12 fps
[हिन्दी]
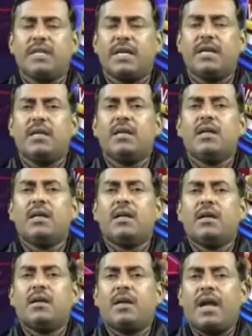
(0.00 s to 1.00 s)
इसमें
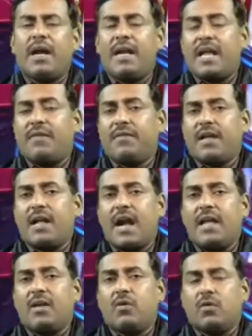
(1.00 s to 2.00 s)
हाथापाई भी हुई
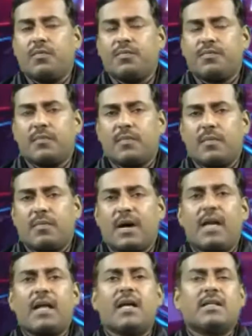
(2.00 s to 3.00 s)
बताया जा रहा है कि
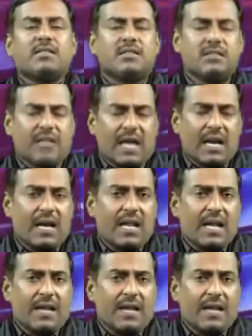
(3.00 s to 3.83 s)
इसमें दो पुलिसकर्मी